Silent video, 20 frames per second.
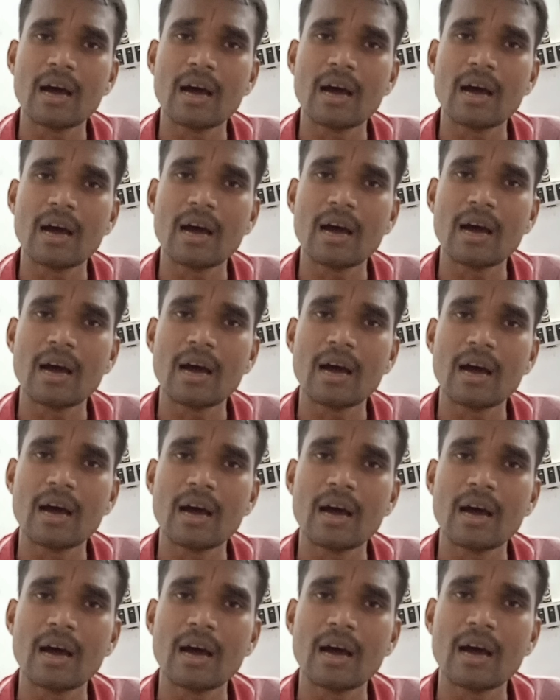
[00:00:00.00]
বাইশ
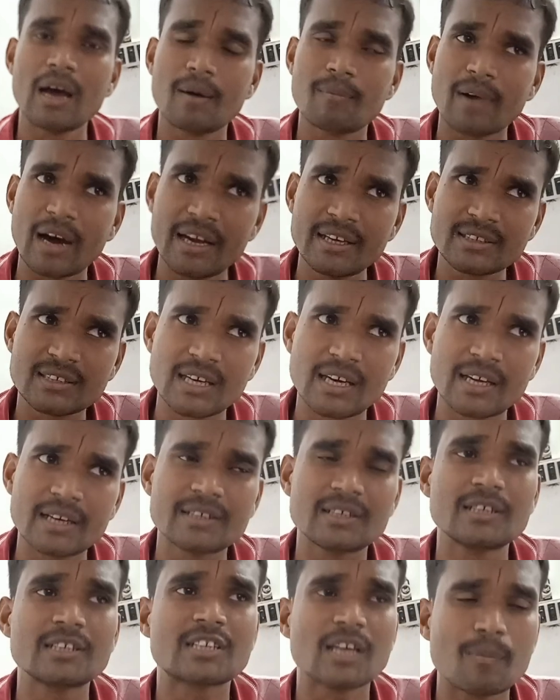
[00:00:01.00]
বাইশের
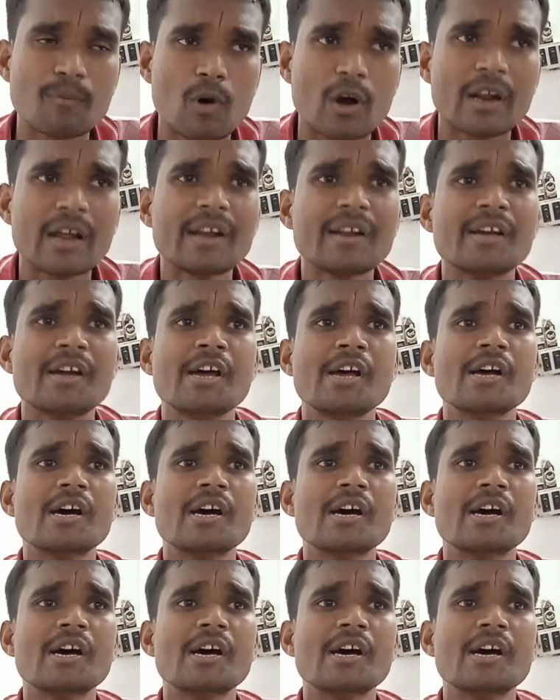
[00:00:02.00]
ডিসেম্বরের